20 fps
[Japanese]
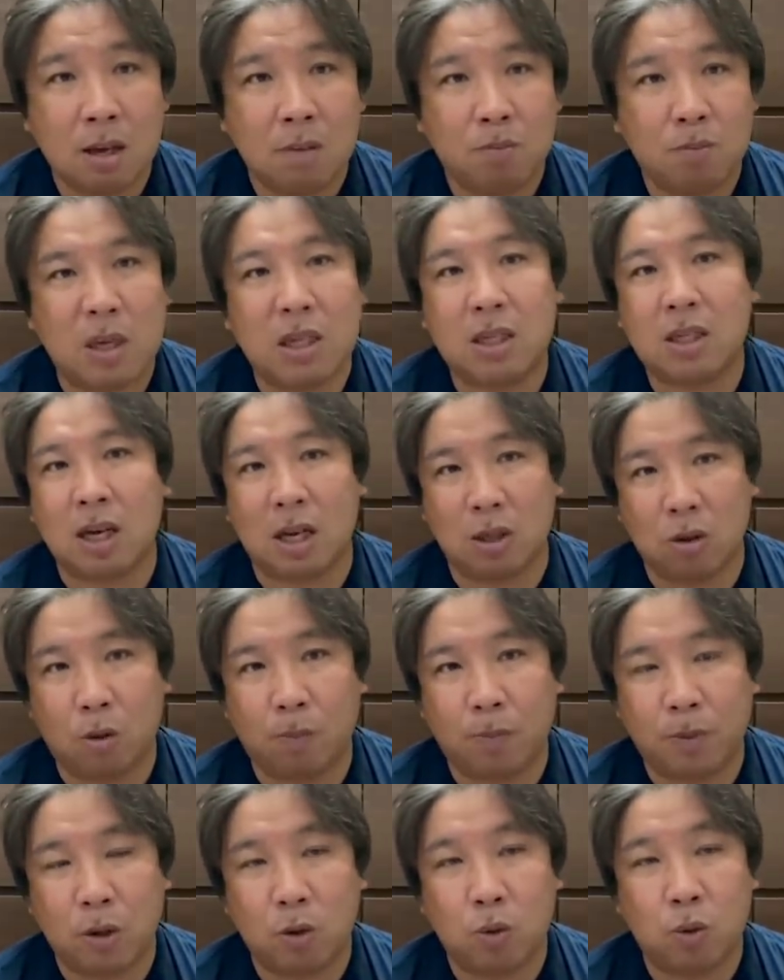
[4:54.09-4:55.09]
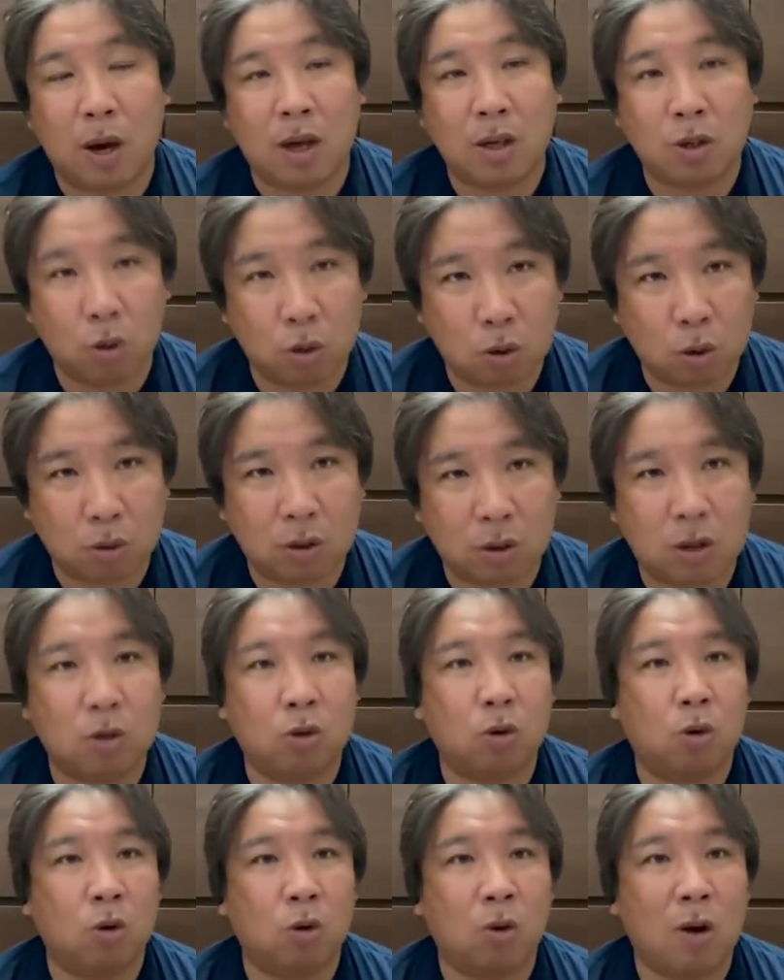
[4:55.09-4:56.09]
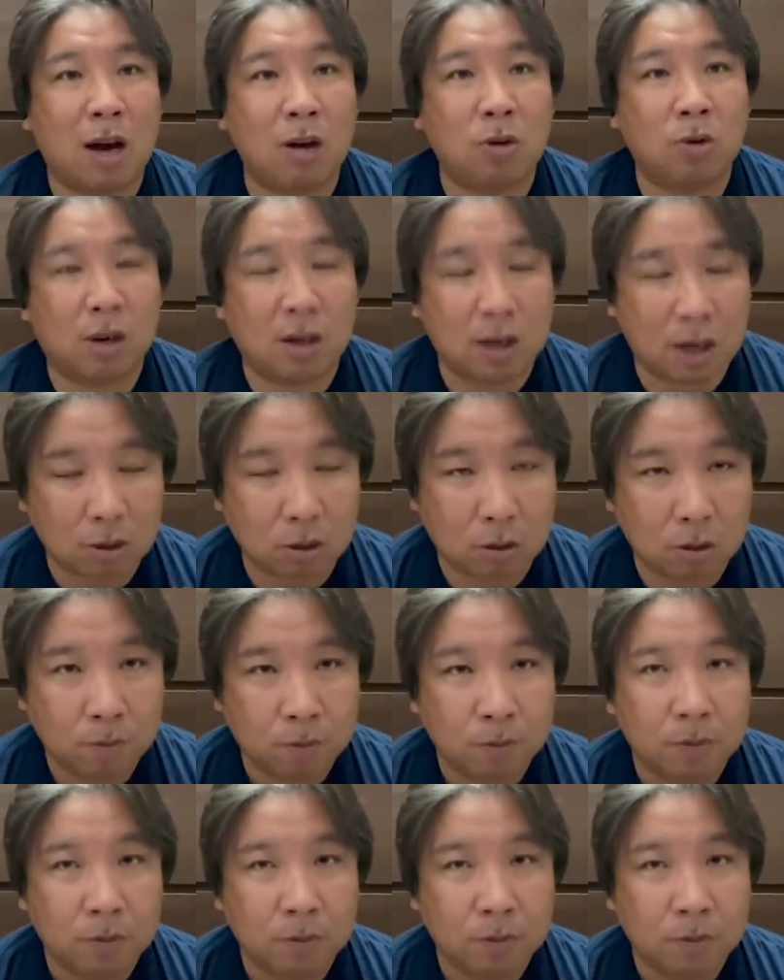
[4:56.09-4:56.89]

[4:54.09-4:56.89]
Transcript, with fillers: ピッチャーの不安要素っていうところがあるのかなと。